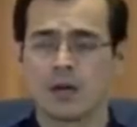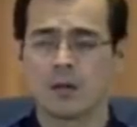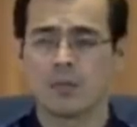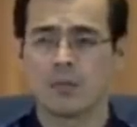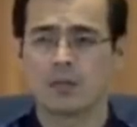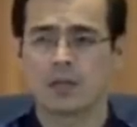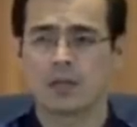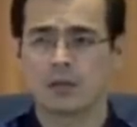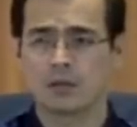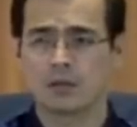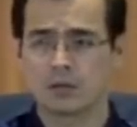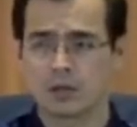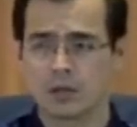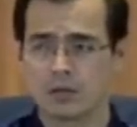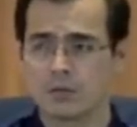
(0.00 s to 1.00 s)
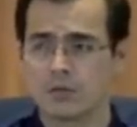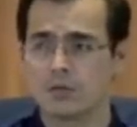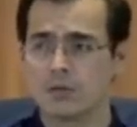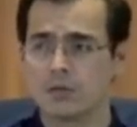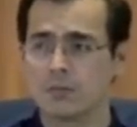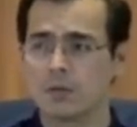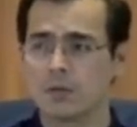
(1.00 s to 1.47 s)
Abad Santos,
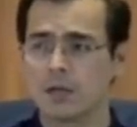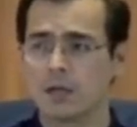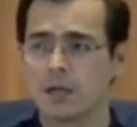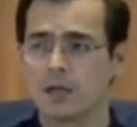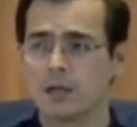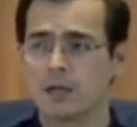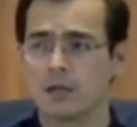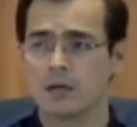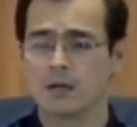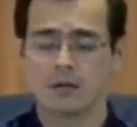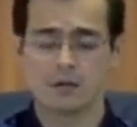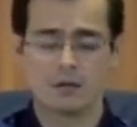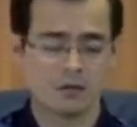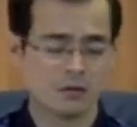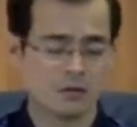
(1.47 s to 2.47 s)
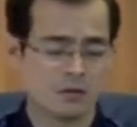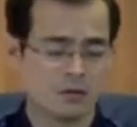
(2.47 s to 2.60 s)
Antonio Rivera. Oo.